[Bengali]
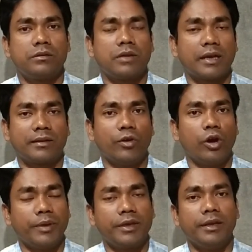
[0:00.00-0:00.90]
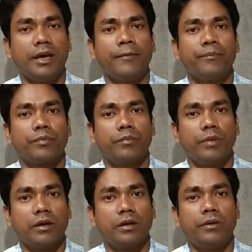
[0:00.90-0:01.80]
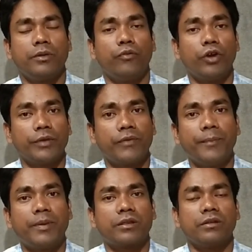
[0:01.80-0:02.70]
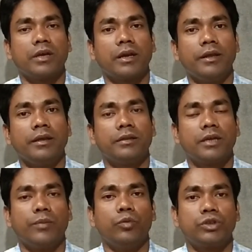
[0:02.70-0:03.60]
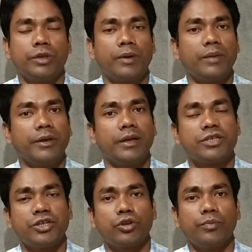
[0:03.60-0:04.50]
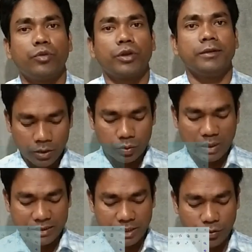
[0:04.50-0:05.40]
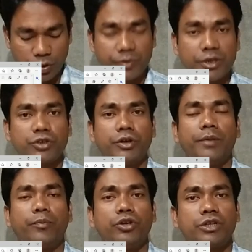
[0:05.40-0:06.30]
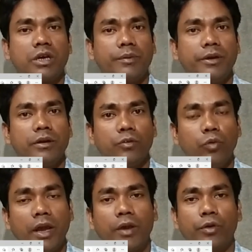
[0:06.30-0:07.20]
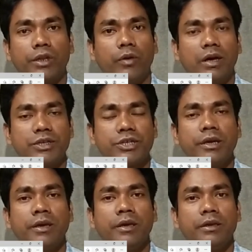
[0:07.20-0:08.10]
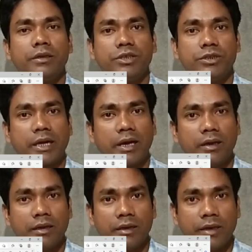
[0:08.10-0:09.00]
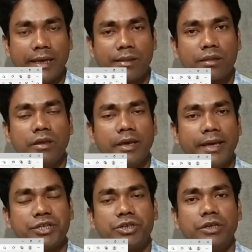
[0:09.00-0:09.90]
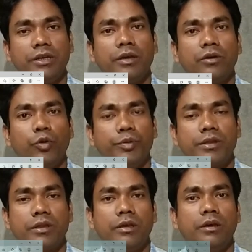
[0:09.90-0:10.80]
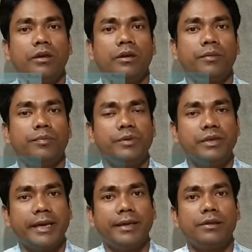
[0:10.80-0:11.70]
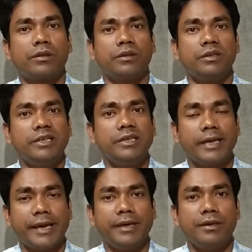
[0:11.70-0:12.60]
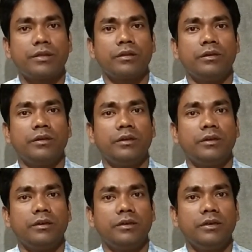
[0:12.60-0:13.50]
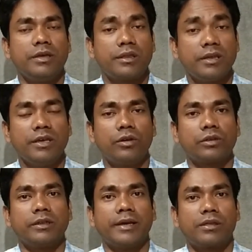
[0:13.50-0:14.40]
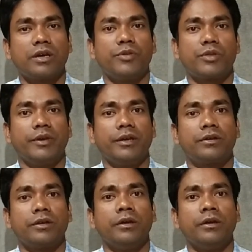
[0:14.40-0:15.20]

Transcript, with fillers: থাকতে হবে কি না বা ফর্টি ফাইভ পার্সেন্ট থাকলে তারা বুঝতে পারবে কিনা সে সম্পর্কে তো আজকে নোটিফিকেশনে পরিষ্কারভাবে উল্লেখ করে দেওয়া আছে যে যারা এসসি এসটি ওবিসি পিএইচ ডিএইচ ইসি অর্থাৎ এক্স সার্ভিসমেন্ট